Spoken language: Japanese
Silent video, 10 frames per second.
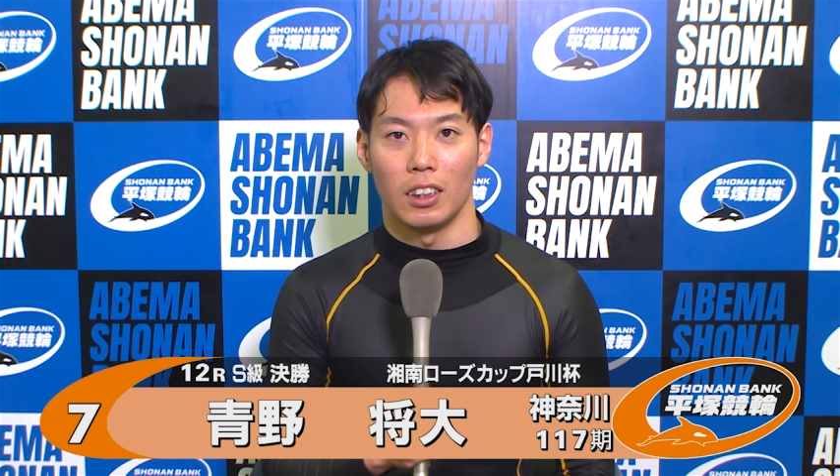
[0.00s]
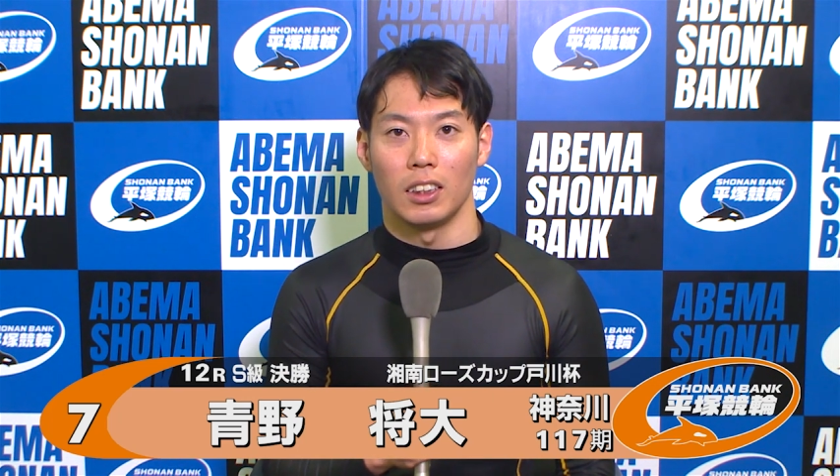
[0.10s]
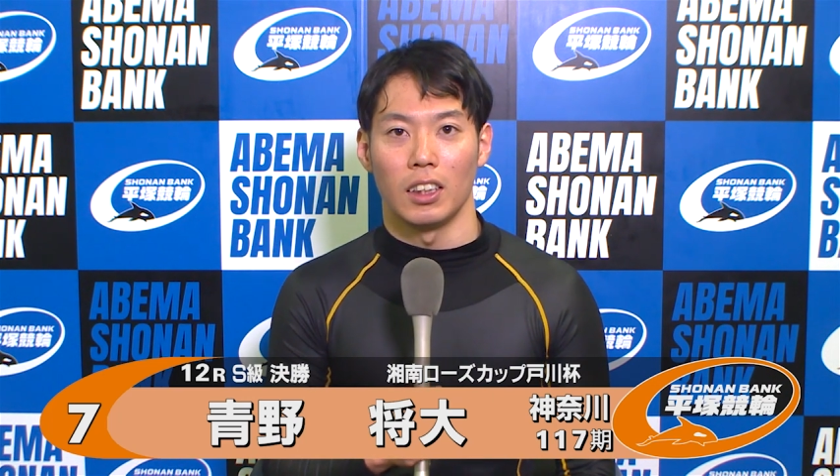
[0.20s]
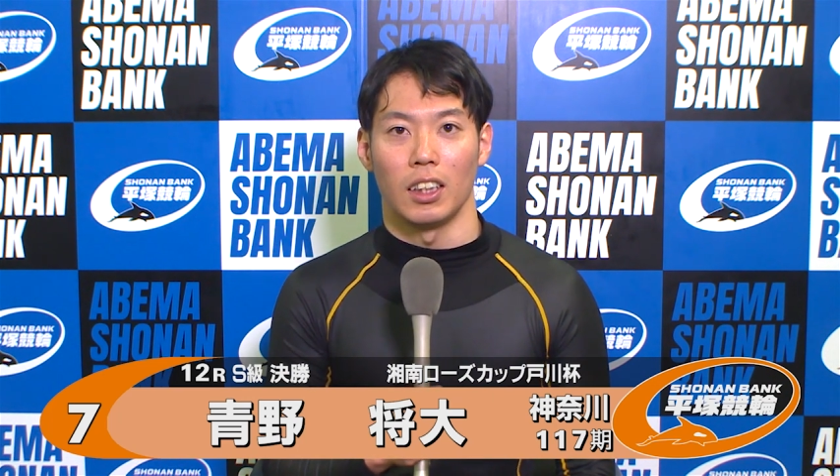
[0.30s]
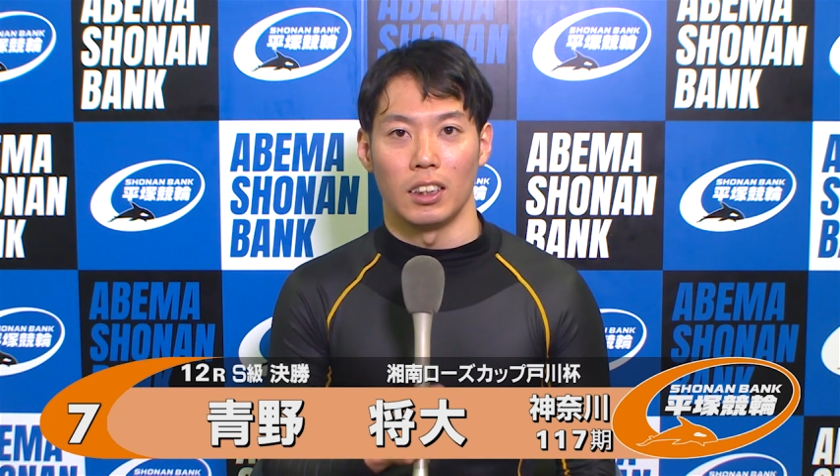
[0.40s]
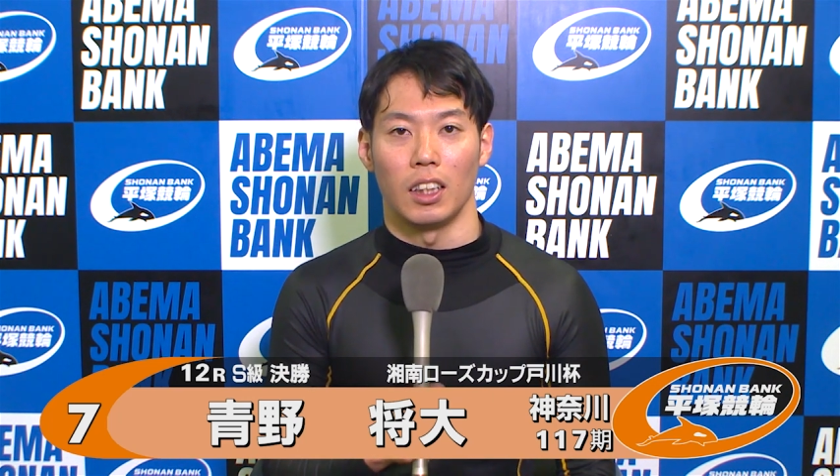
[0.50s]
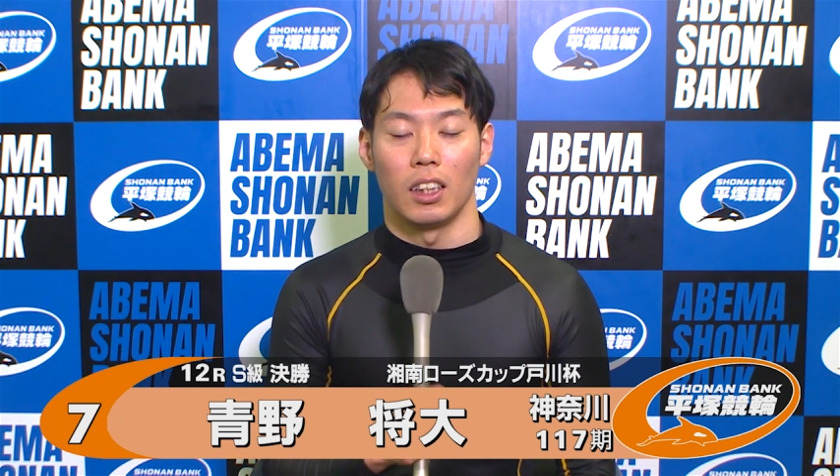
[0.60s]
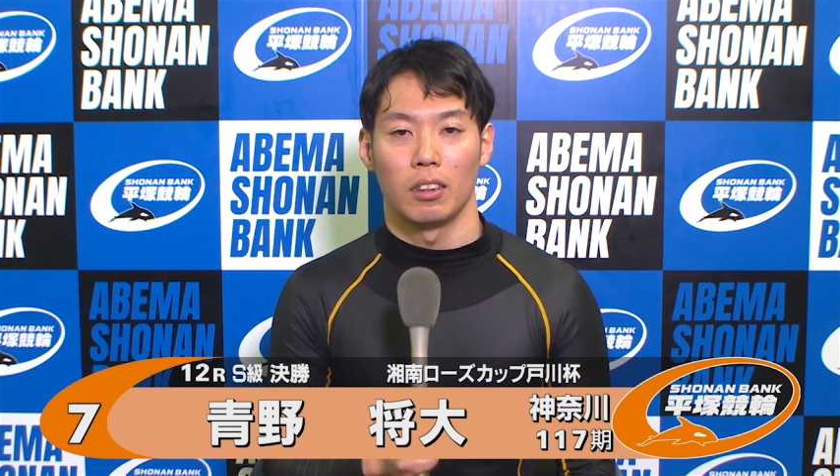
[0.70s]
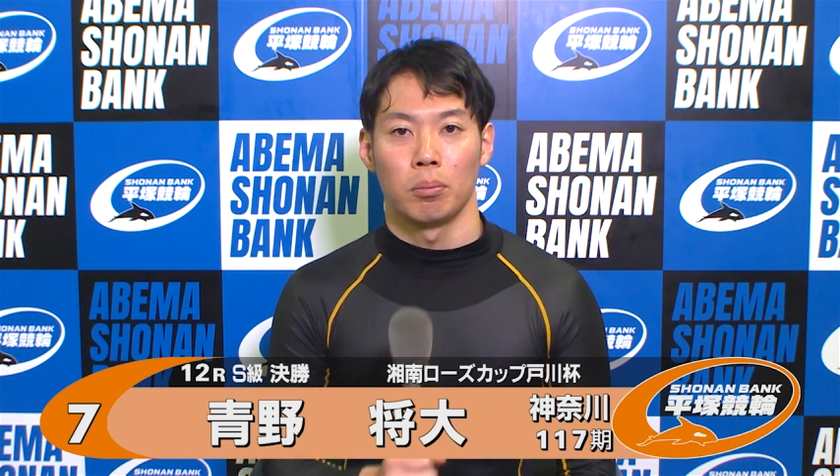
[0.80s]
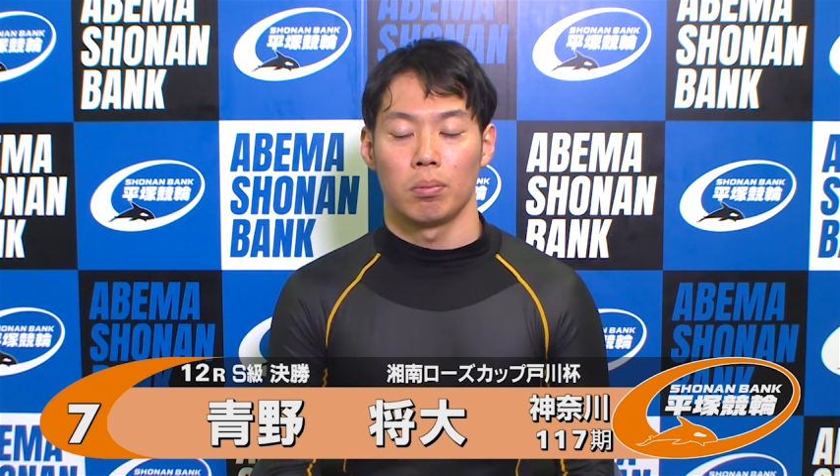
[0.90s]
いう感じではないですね
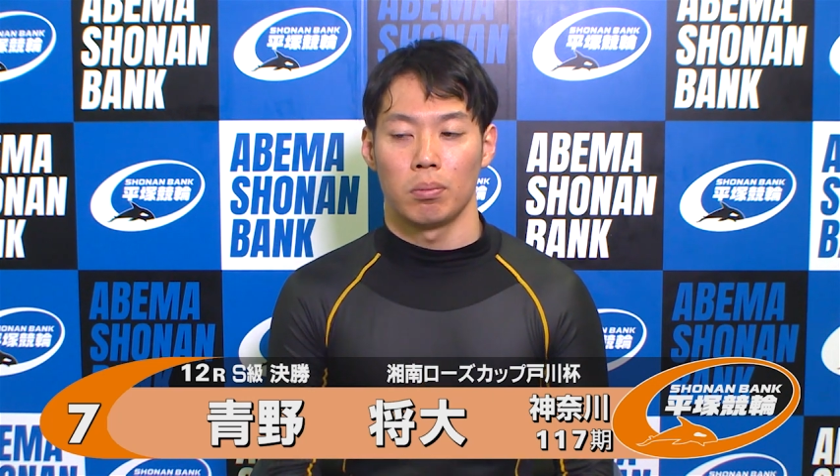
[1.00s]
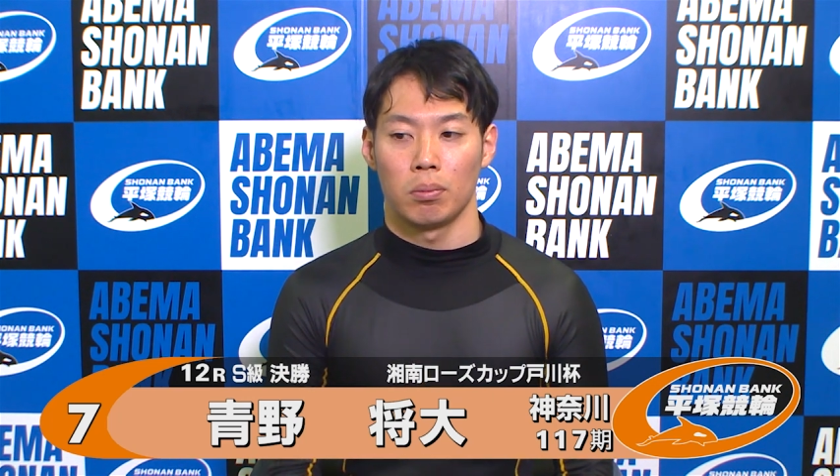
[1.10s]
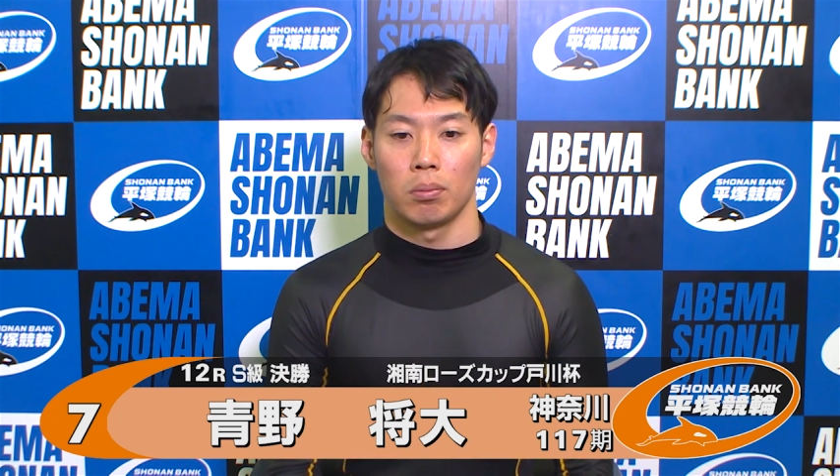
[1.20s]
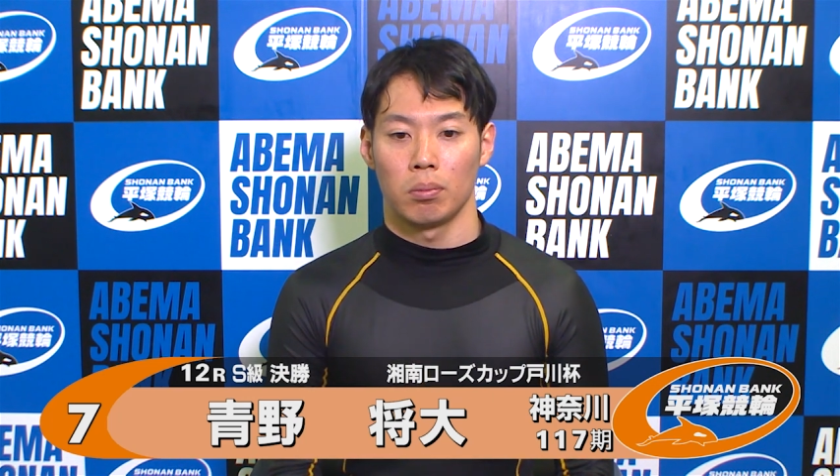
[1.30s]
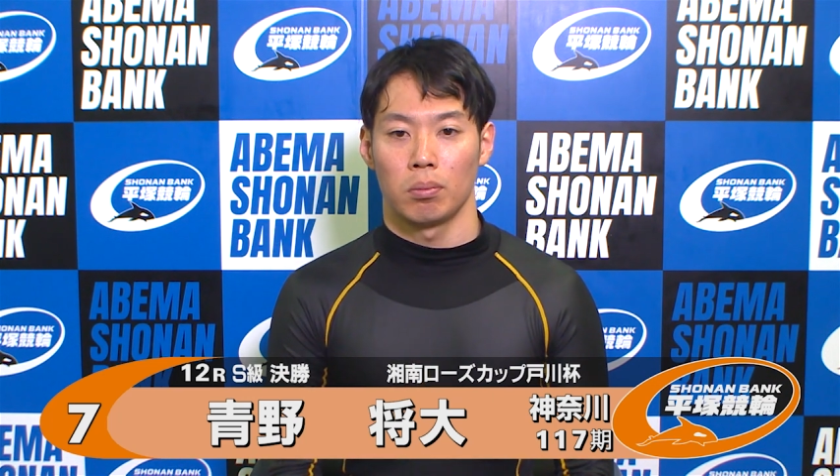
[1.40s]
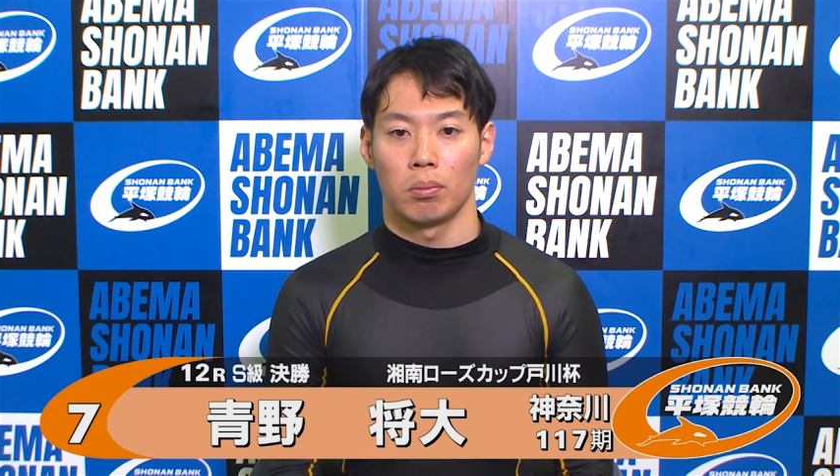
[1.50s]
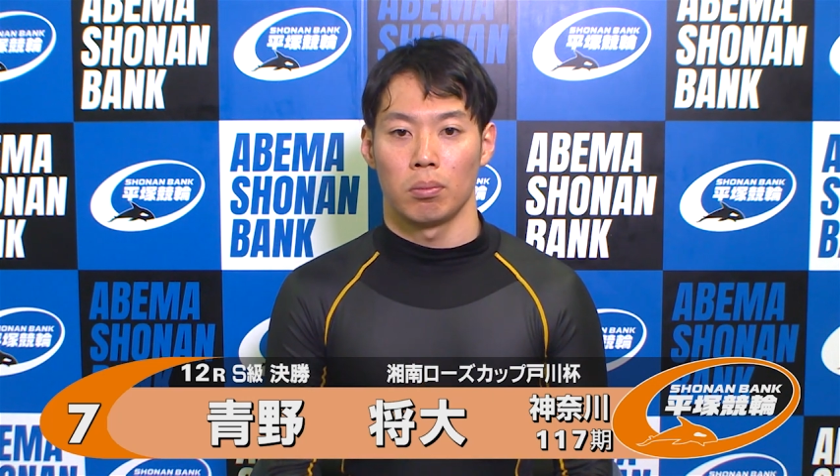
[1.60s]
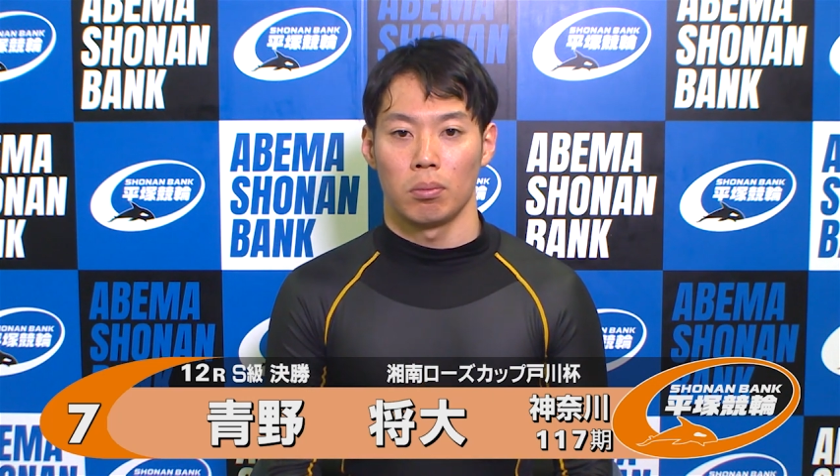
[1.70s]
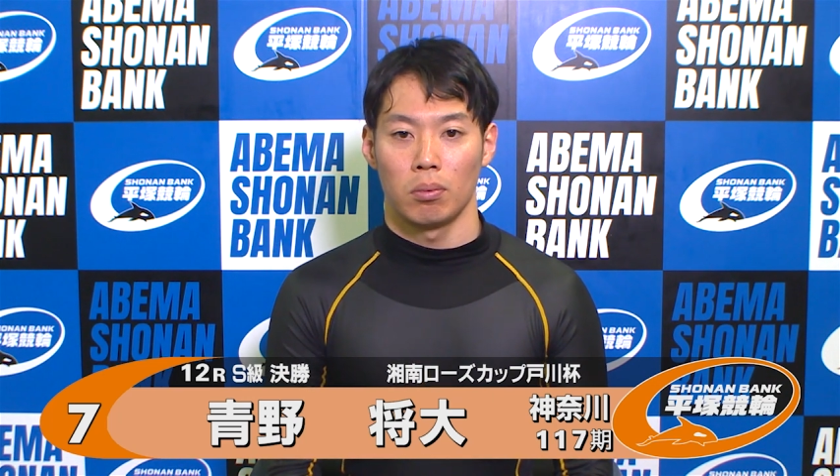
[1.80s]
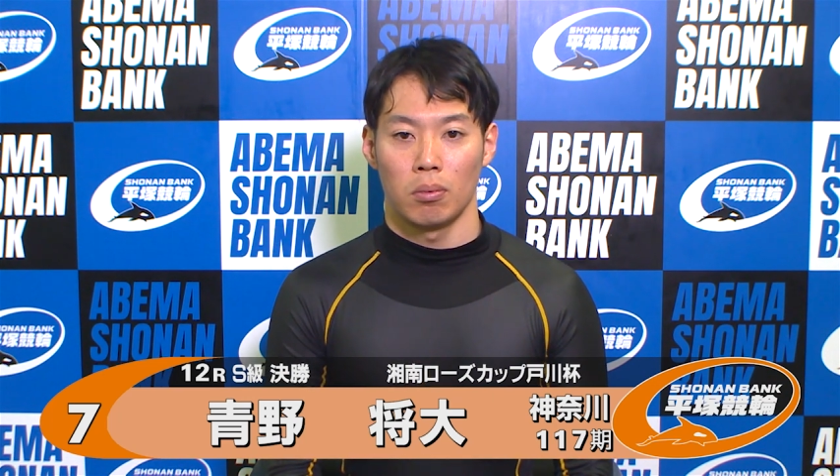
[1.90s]

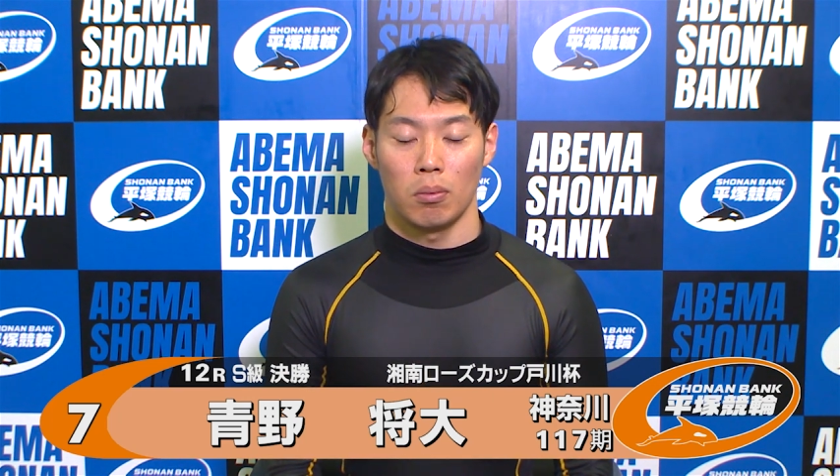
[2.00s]
明日